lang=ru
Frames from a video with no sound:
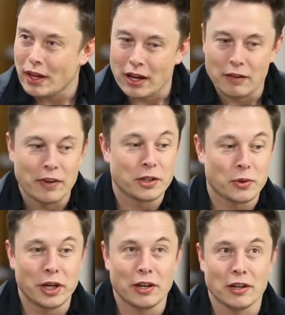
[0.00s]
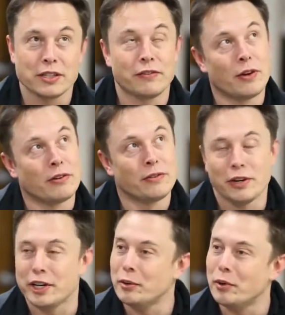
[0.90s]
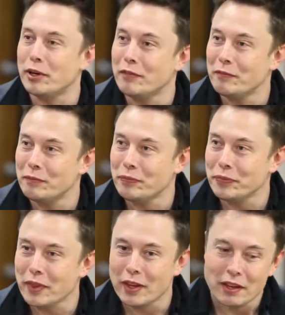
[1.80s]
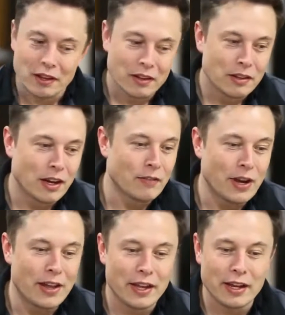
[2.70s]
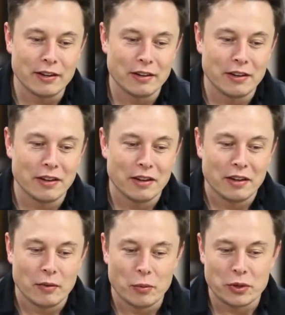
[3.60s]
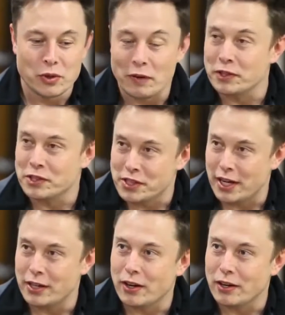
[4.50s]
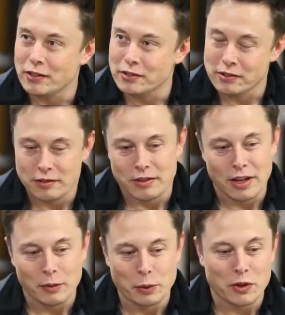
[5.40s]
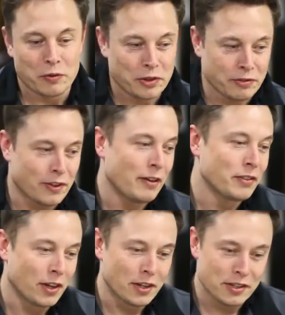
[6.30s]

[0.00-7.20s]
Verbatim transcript: 20 долларов за открытие счета и 20 долларов, если они приведут еще кого-то. Потом цена упала до 10, потом до